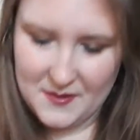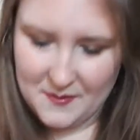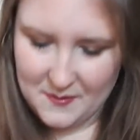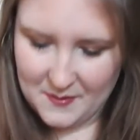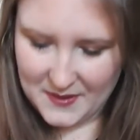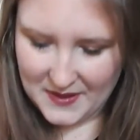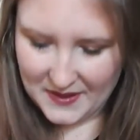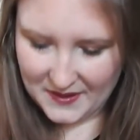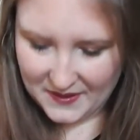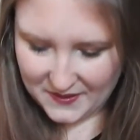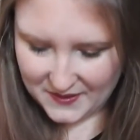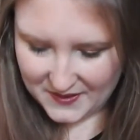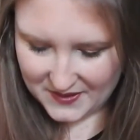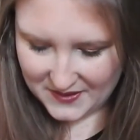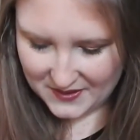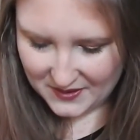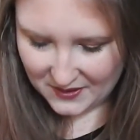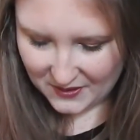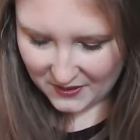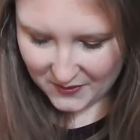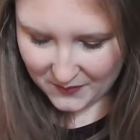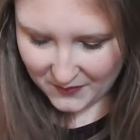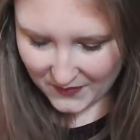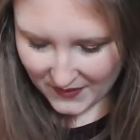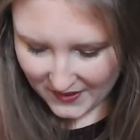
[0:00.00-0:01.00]
żeby jakoś
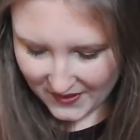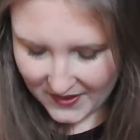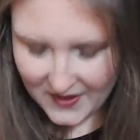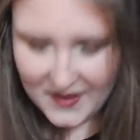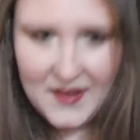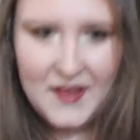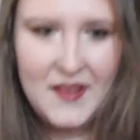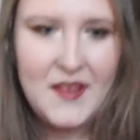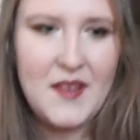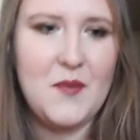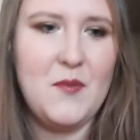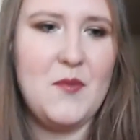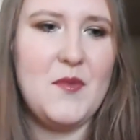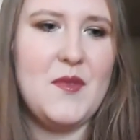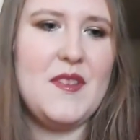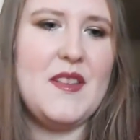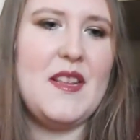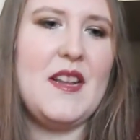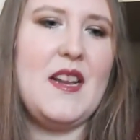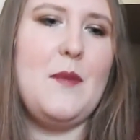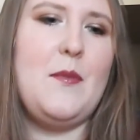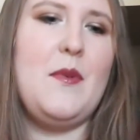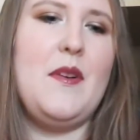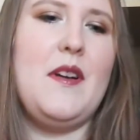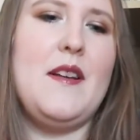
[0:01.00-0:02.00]
to e, móc
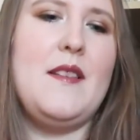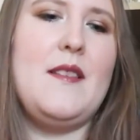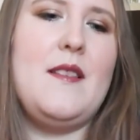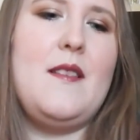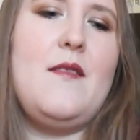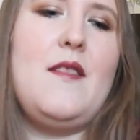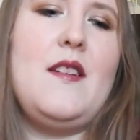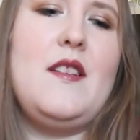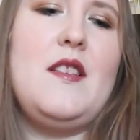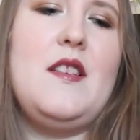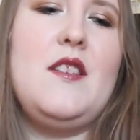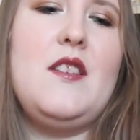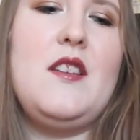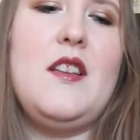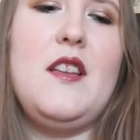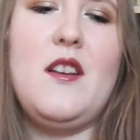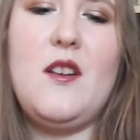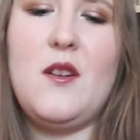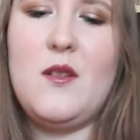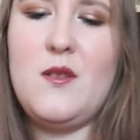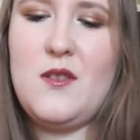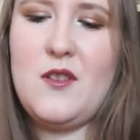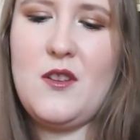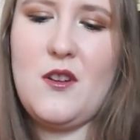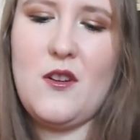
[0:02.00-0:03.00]
dalej pokazywać. Jeżeli
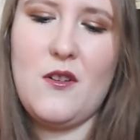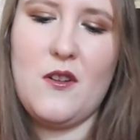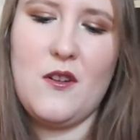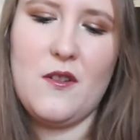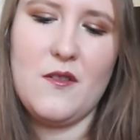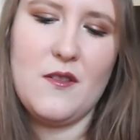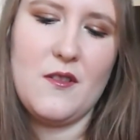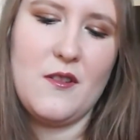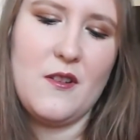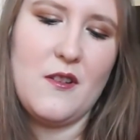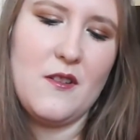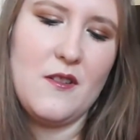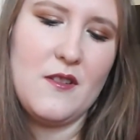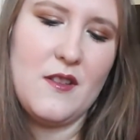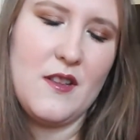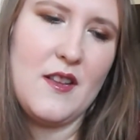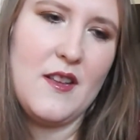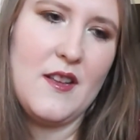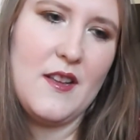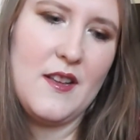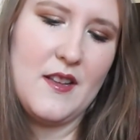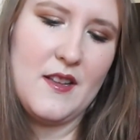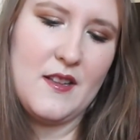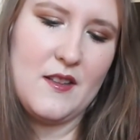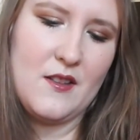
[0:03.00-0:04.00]
chodzi o Rosgold,
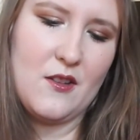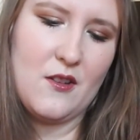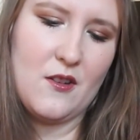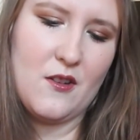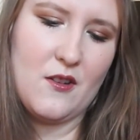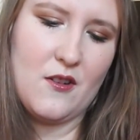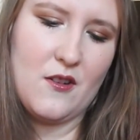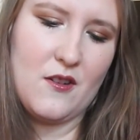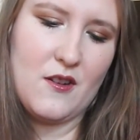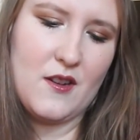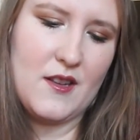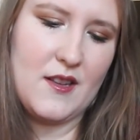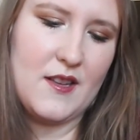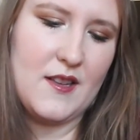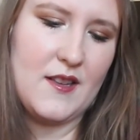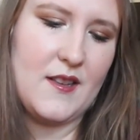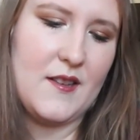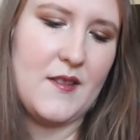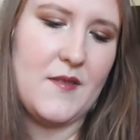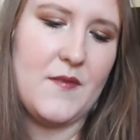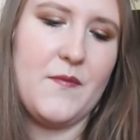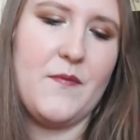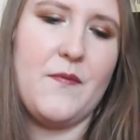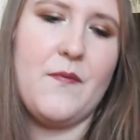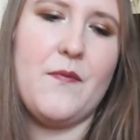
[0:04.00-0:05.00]
to...
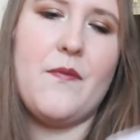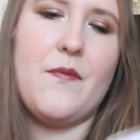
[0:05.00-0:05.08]
E,